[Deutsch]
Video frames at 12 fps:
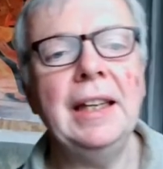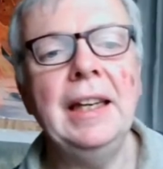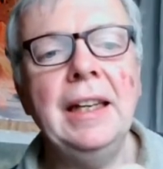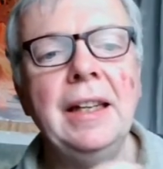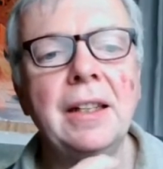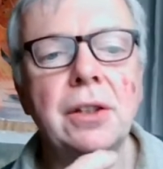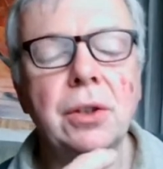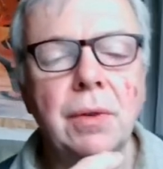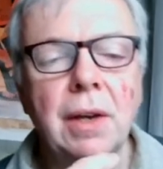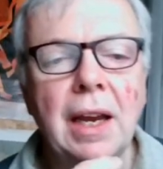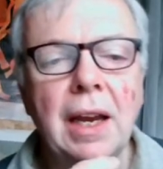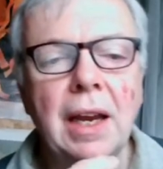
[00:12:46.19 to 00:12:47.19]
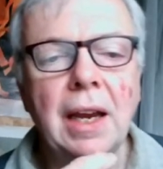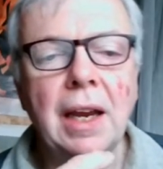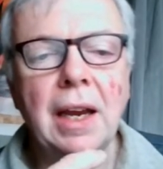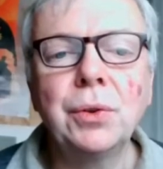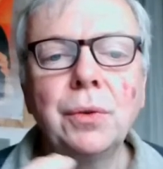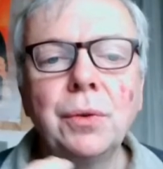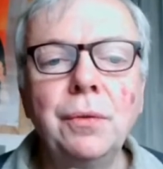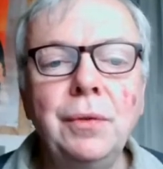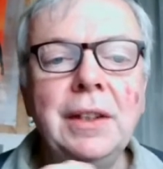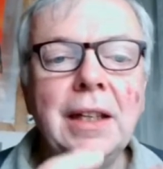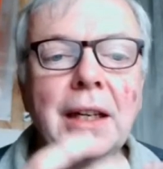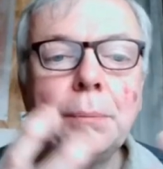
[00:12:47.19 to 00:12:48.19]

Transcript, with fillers: ihnen zu helfen, so wie der